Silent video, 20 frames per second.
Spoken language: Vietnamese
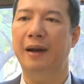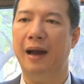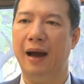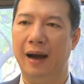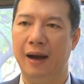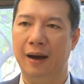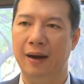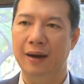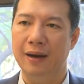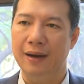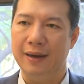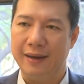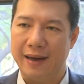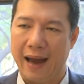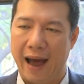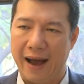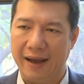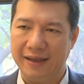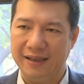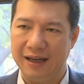là
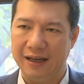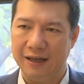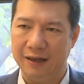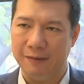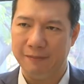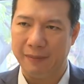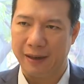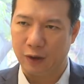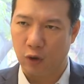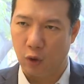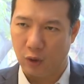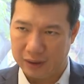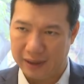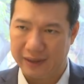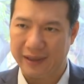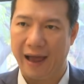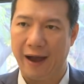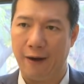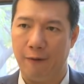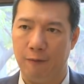đá trên mặt cỏ nhân
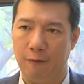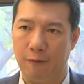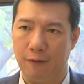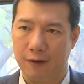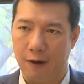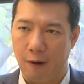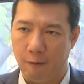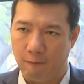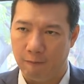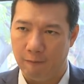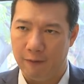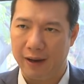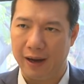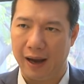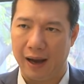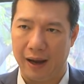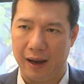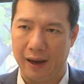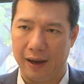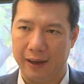tạo cộng với
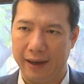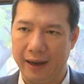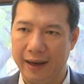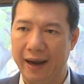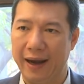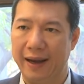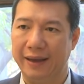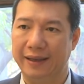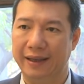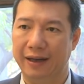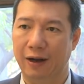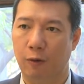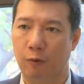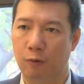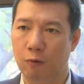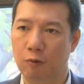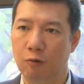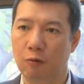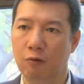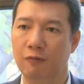cả cái ngày thi đấu
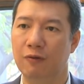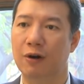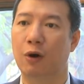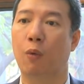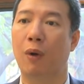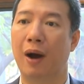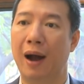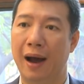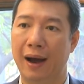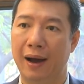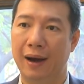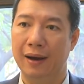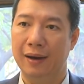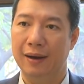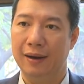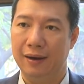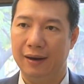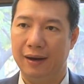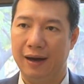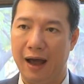vừa qua
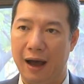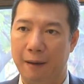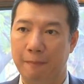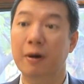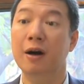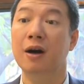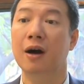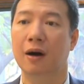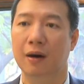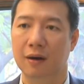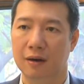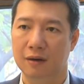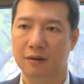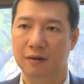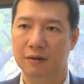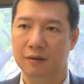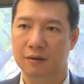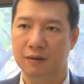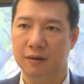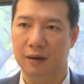là mưa,
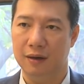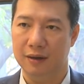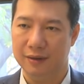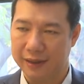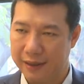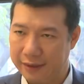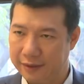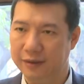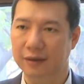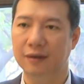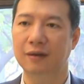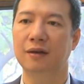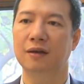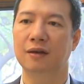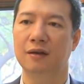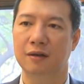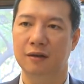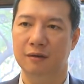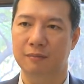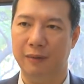à, sân trơn,
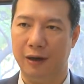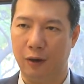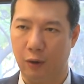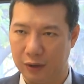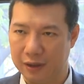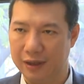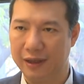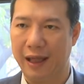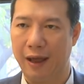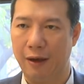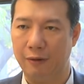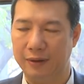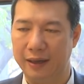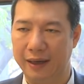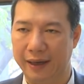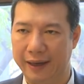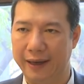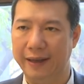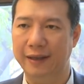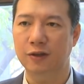mặt cỏ nhân tạo thì
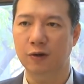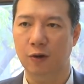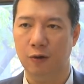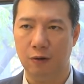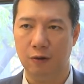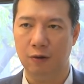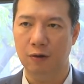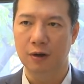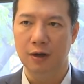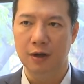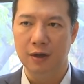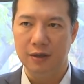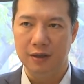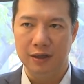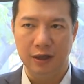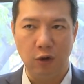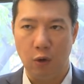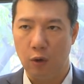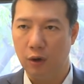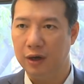khiến cho
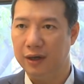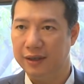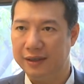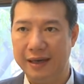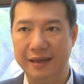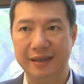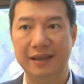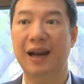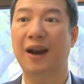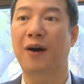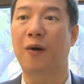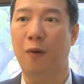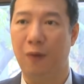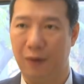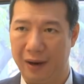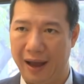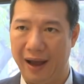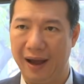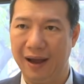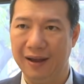những đội cửa trên rất là khó
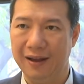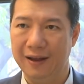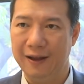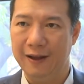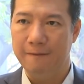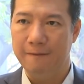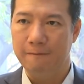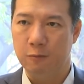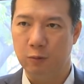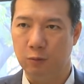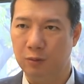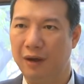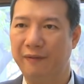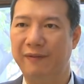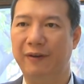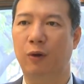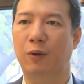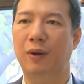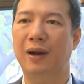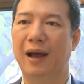đá. Chúng ta
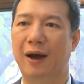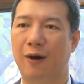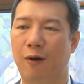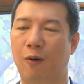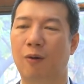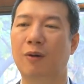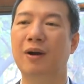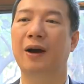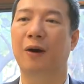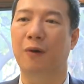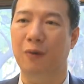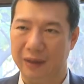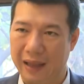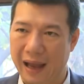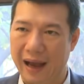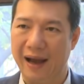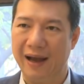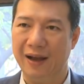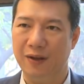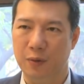vẫn nói là khó người khó
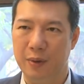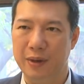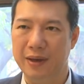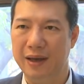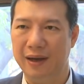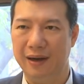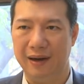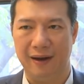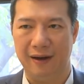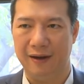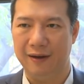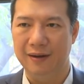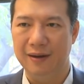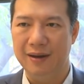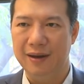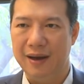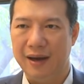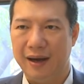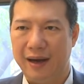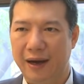ta, tuy nhiên là
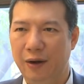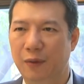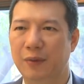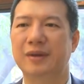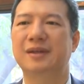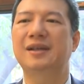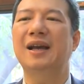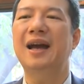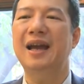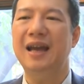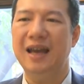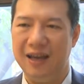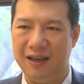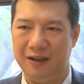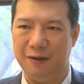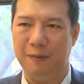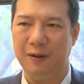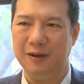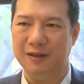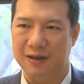cái đội xây
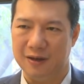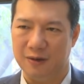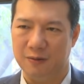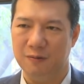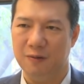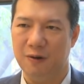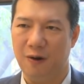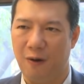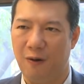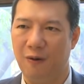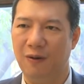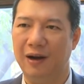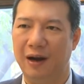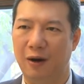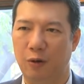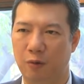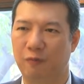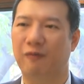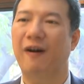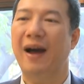thì bao giờ cũng khó là
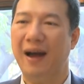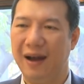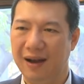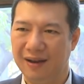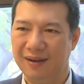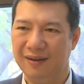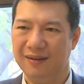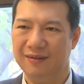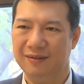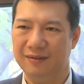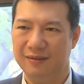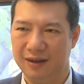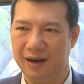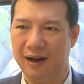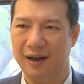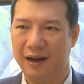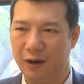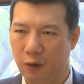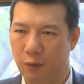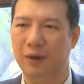đội phá. Tức
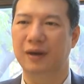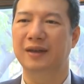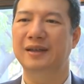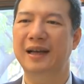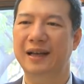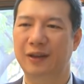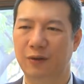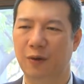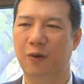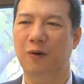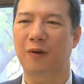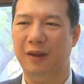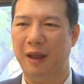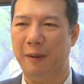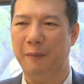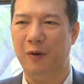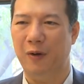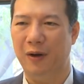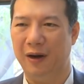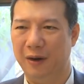là cái đội cửa trên tôi gọi
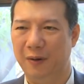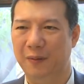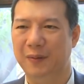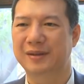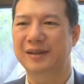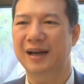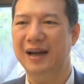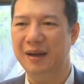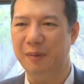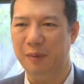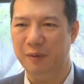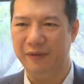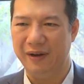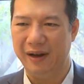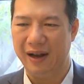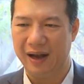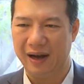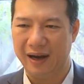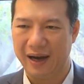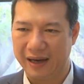tạm gọi là đội xây bởi vì
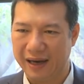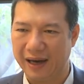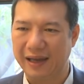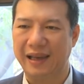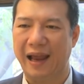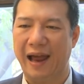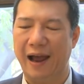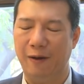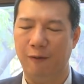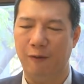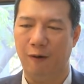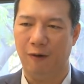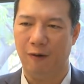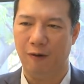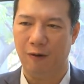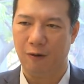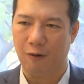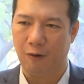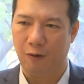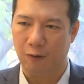là cái cách đá của
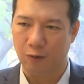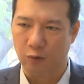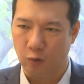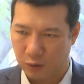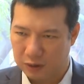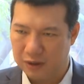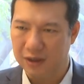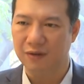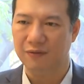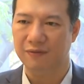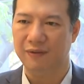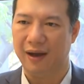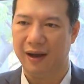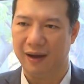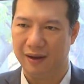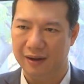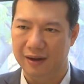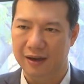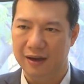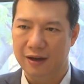họ có tổ chức
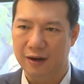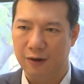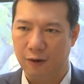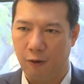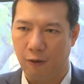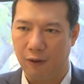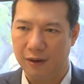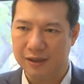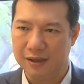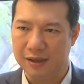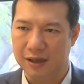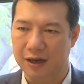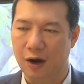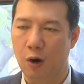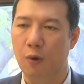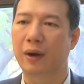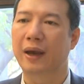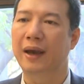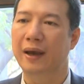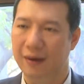và có cái sự
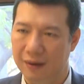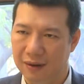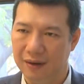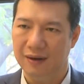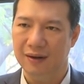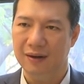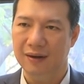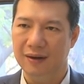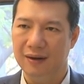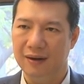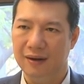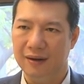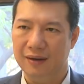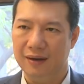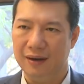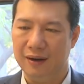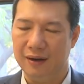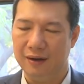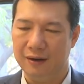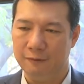cầu kỳ hơn.
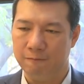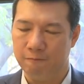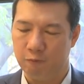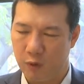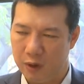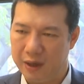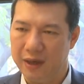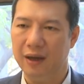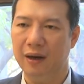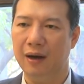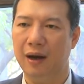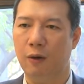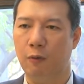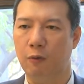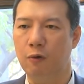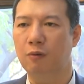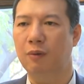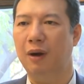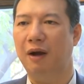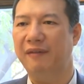À, tuy nhiên là
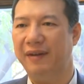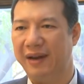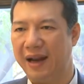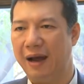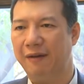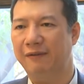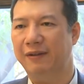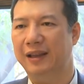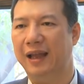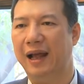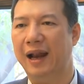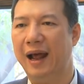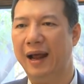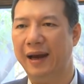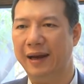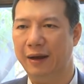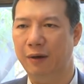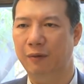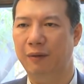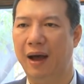cuối cùng cả Việt Nam và Thái
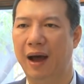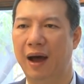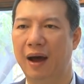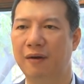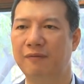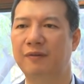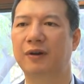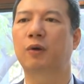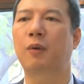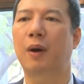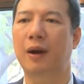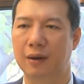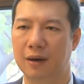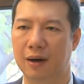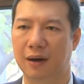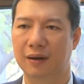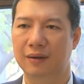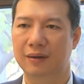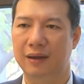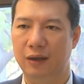Lan đều đã vượt qua
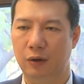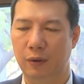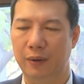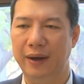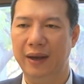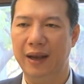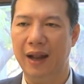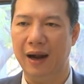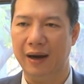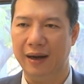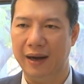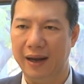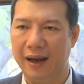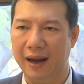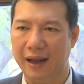được thì tôi nghĩ rằng đấy